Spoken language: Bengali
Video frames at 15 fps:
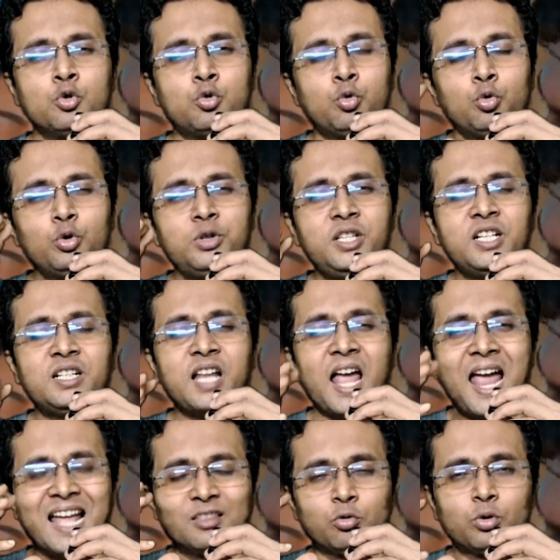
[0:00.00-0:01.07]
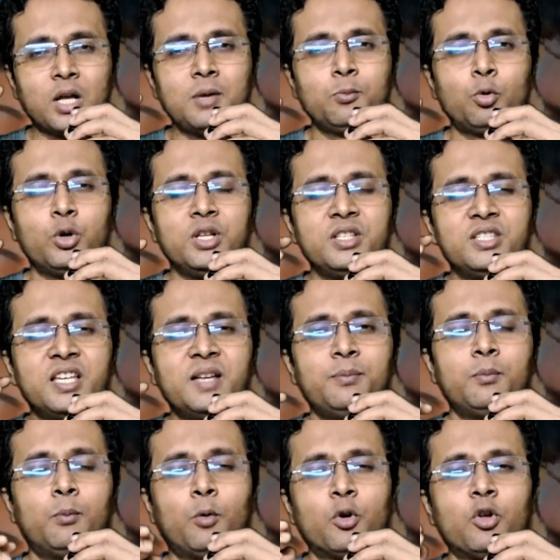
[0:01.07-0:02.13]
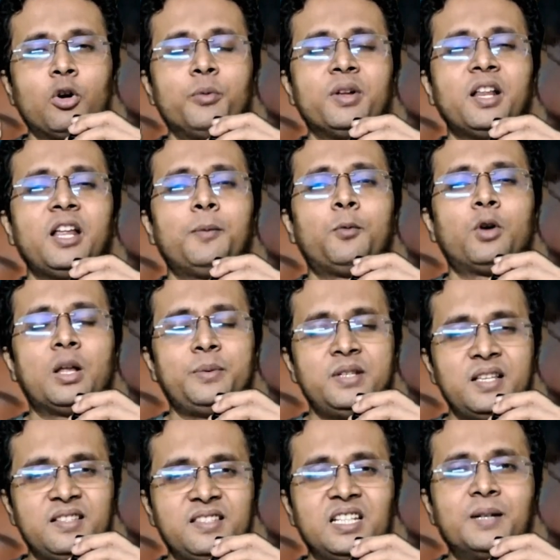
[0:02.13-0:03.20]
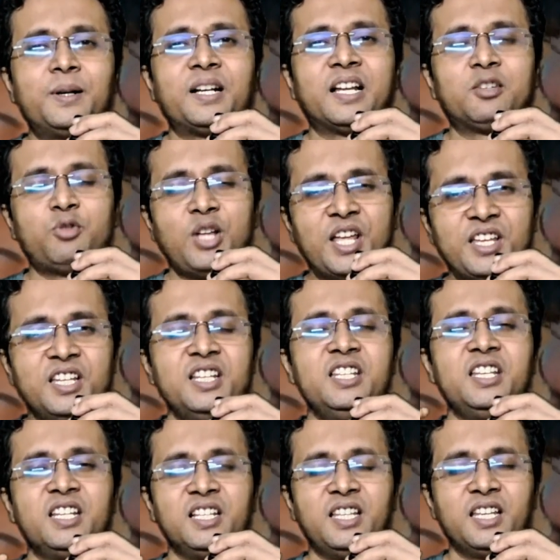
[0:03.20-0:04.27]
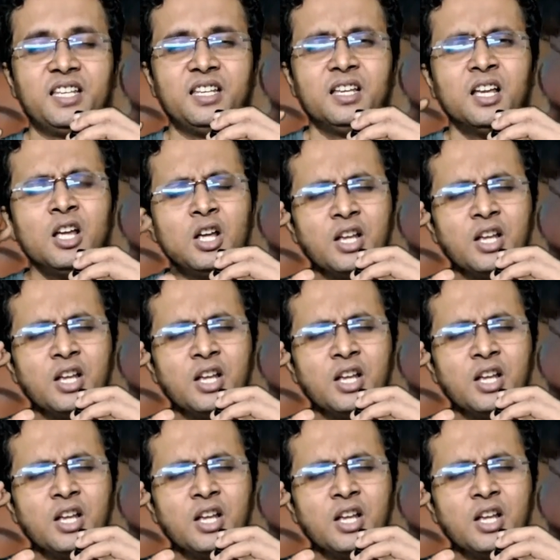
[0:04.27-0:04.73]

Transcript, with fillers: শুরুর দিকটা এতটাই বোরিং যে মনে হবে না এরপর আমি এই সিনেমাটা একটু এগিয়ে নিয়ে গিয়ে দেখি